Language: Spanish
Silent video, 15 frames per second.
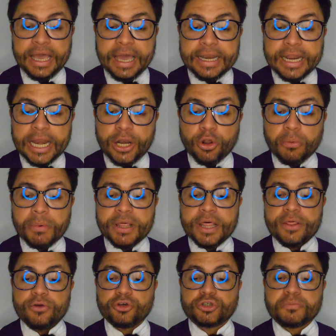En el nombre
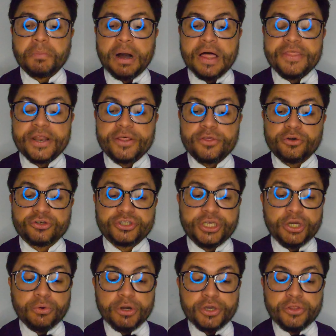de Dios Padre, Dios
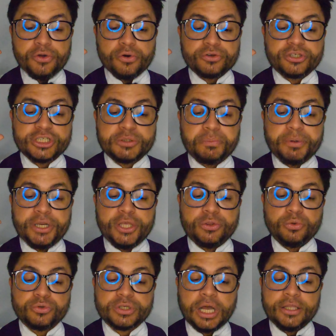Hijo y Dios
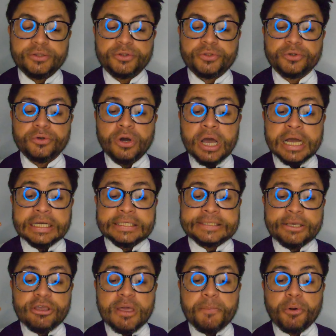Espíritu Santo,
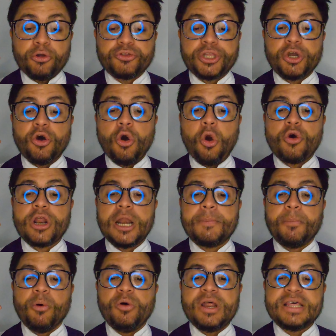Sello y protejo con el
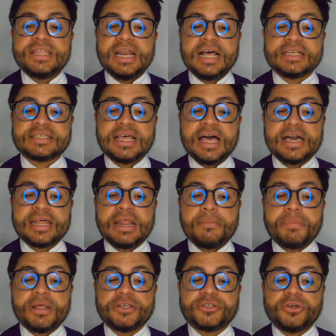poder de la sangre
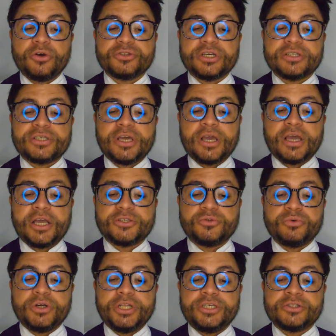preciosa de
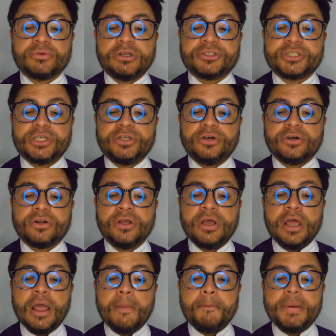Jesucristo el Señor,
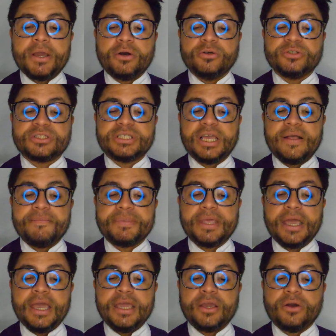mi
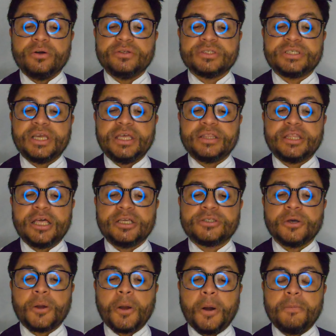consciente, inconsciente,
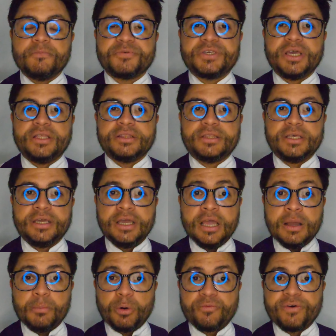subconsciente.
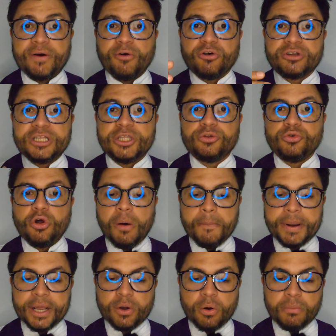Por favor, di tu
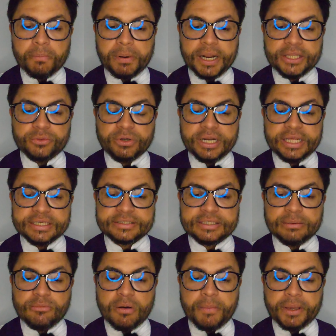nombre completo en
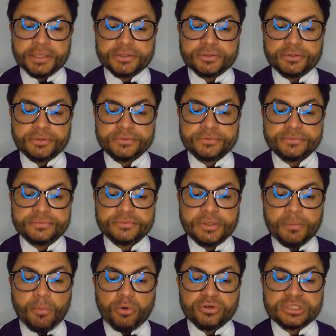este momento,
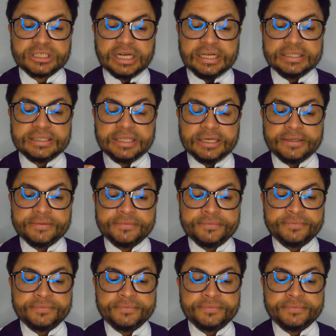en voz alta.